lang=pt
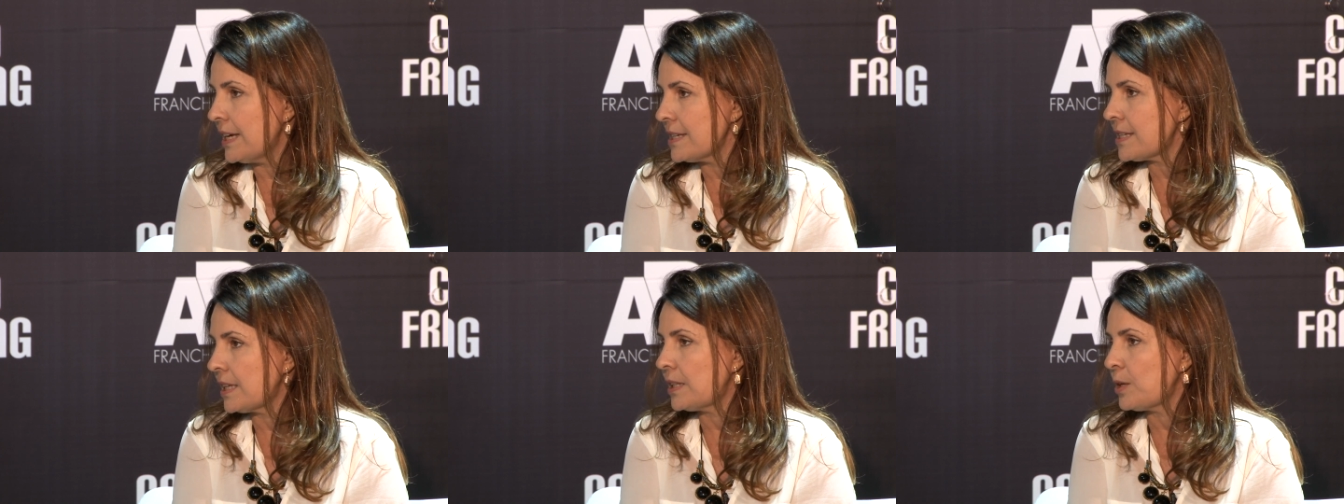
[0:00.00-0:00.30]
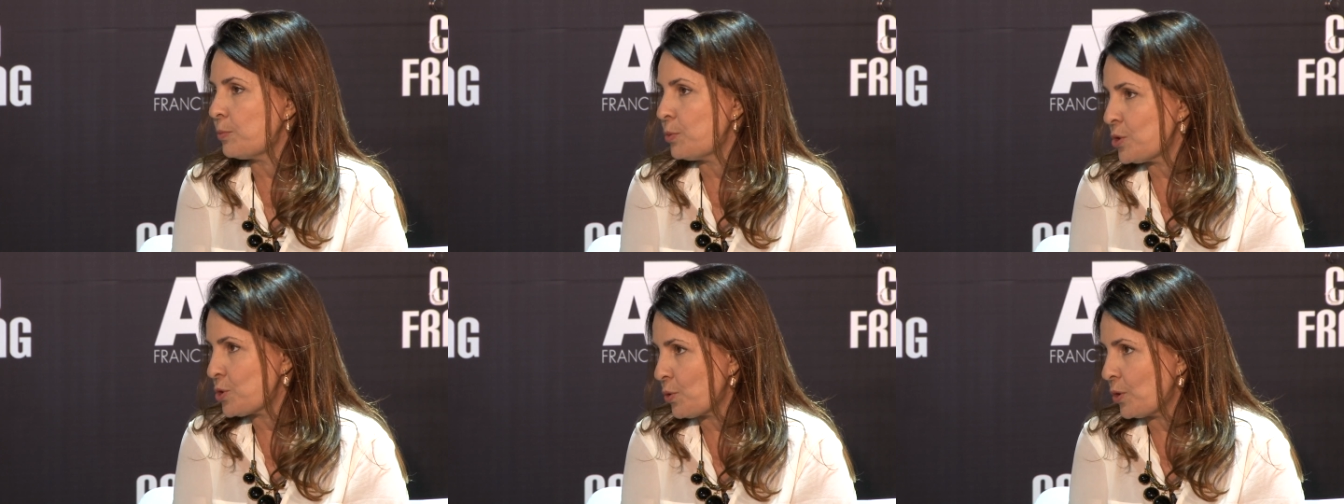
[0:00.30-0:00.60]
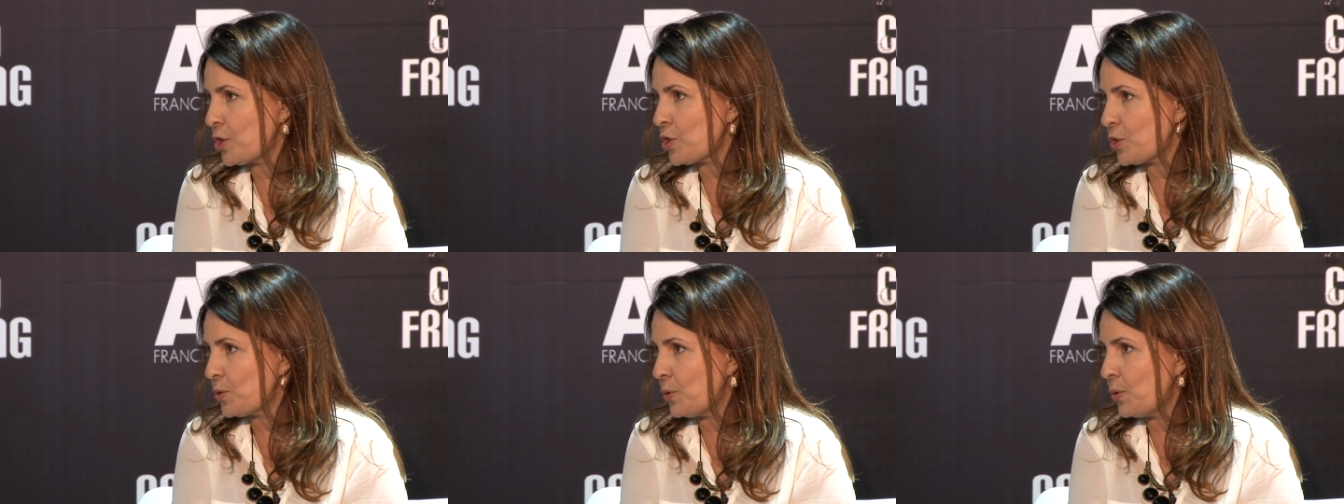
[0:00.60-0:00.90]
as
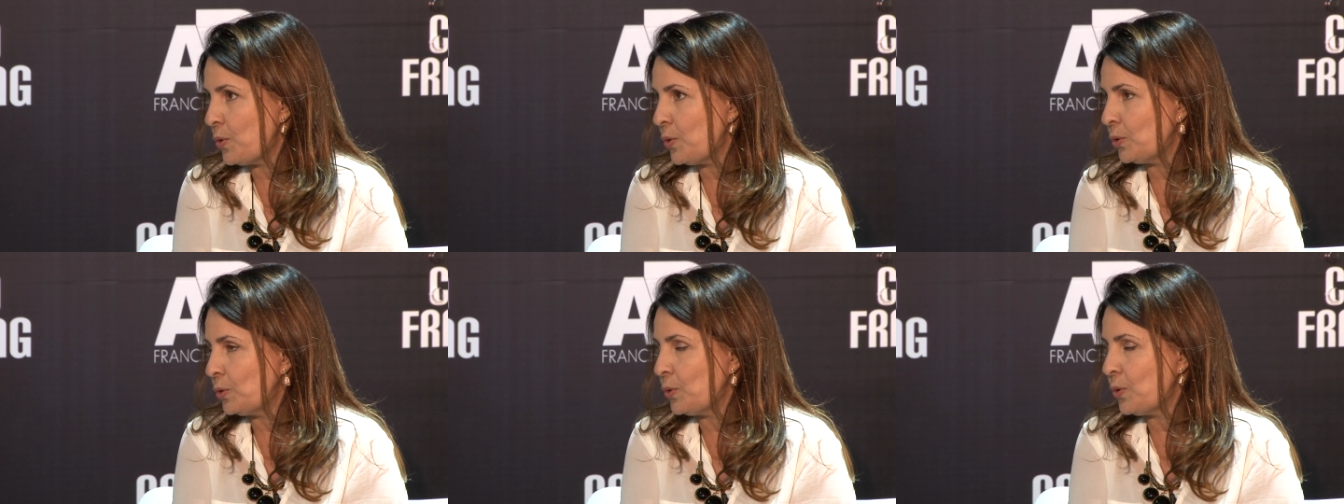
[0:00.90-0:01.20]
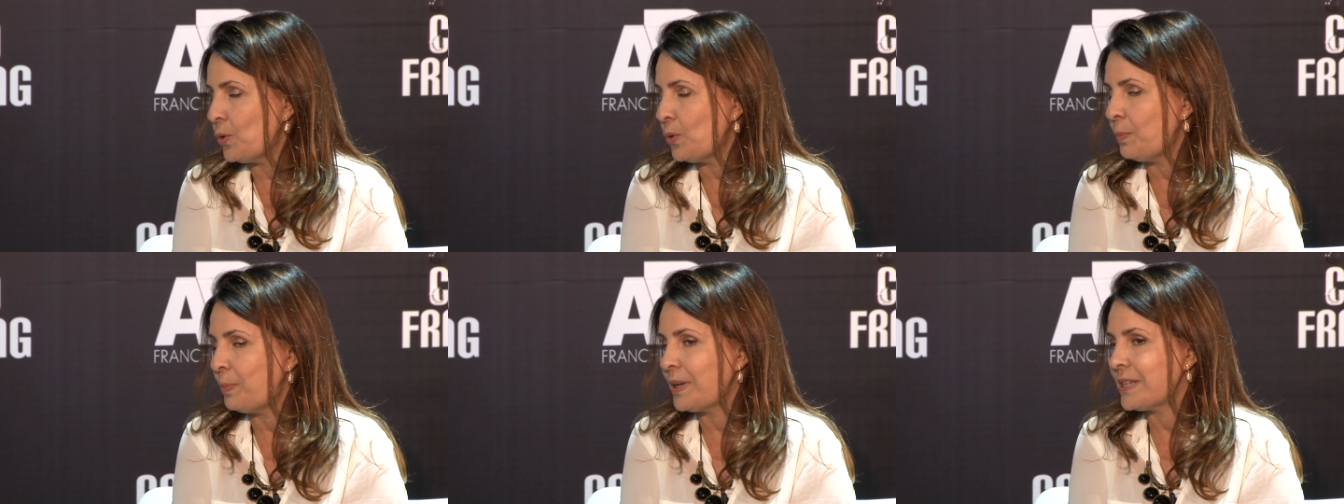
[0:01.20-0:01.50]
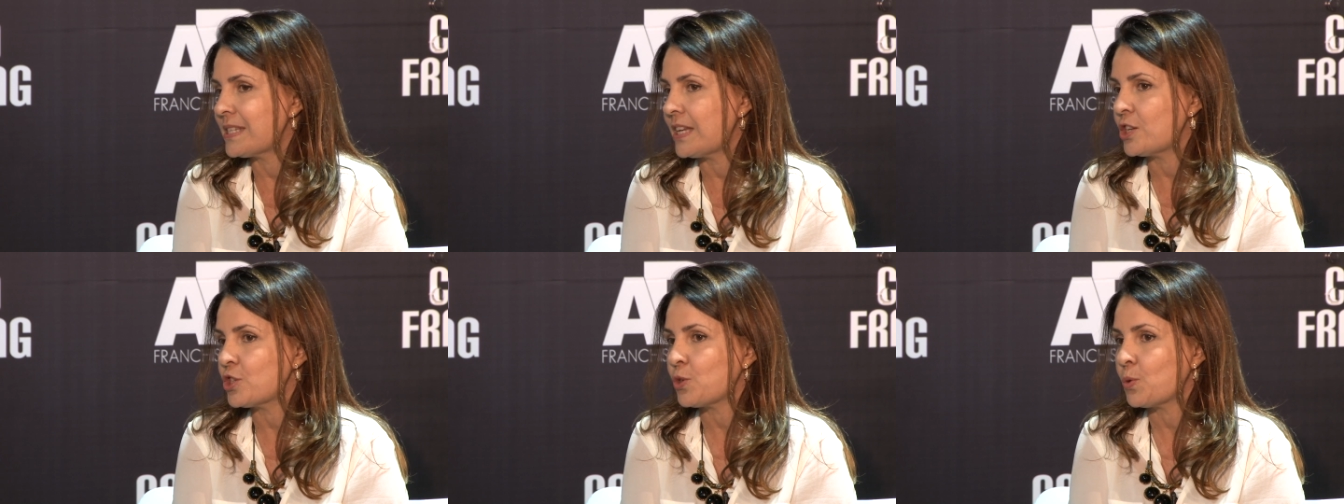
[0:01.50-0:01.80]
atribuições do, do
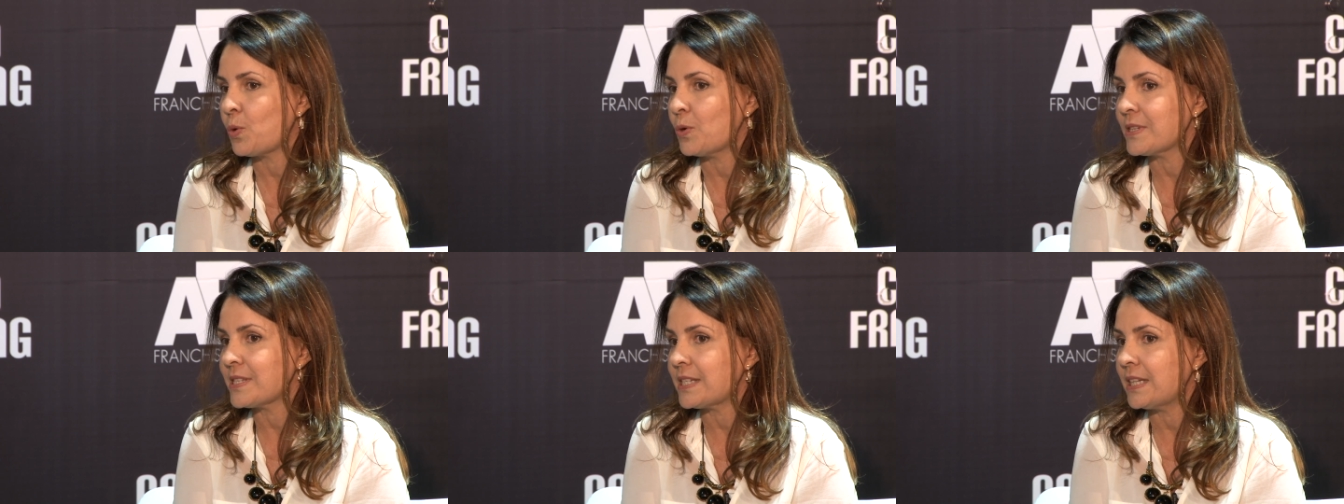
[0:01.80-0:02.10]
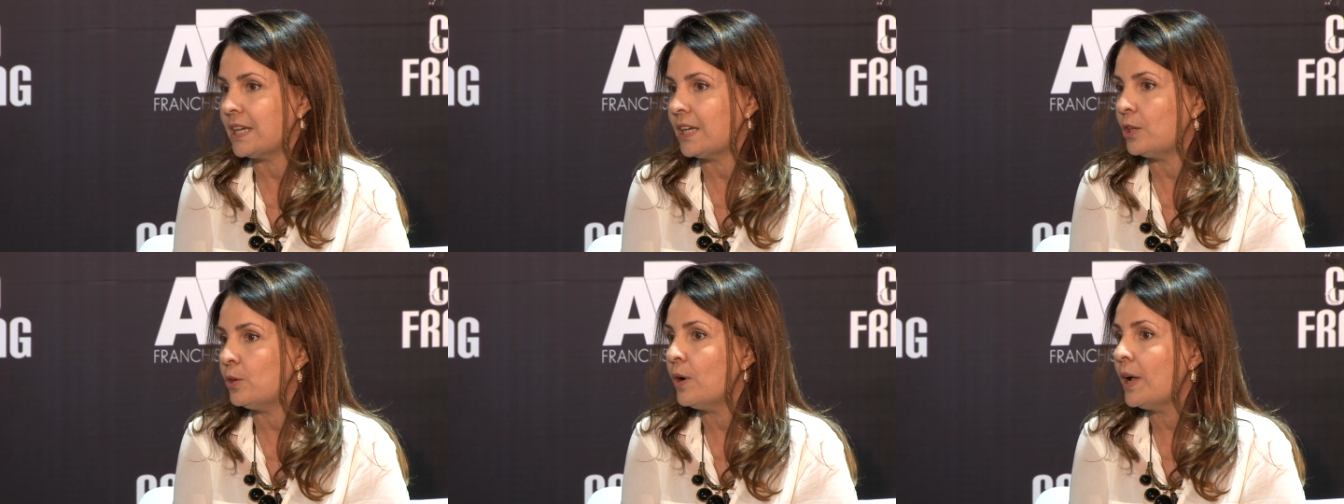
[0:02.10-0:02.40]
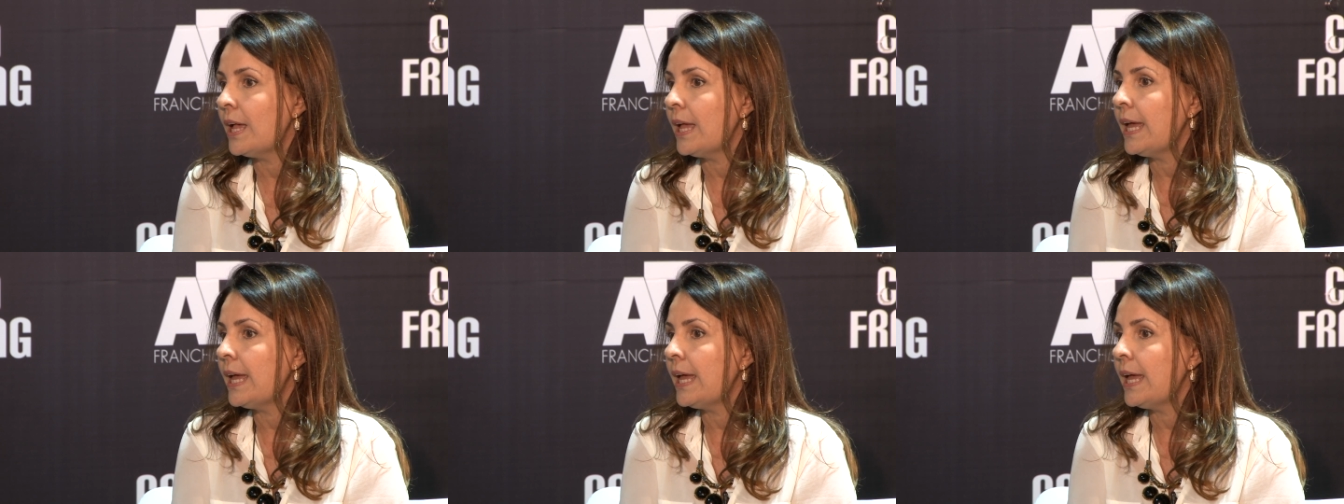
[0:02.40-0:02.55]
presidente do conselho?